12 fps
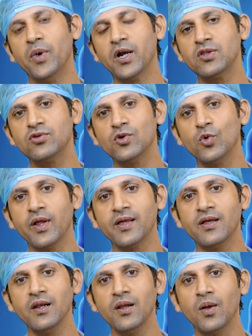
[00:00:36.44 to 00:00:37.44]
மருத்துவ
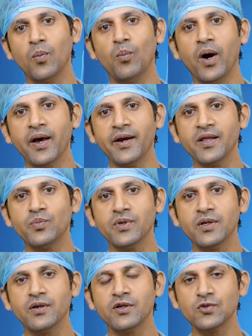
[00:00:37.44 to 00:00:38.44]
உலகில் மாரடைப்பு
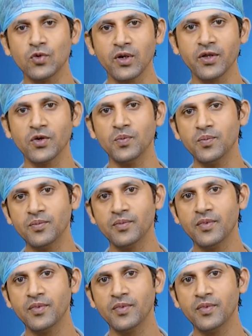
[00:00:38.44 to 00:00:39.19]
என்று சொல்கிறோம்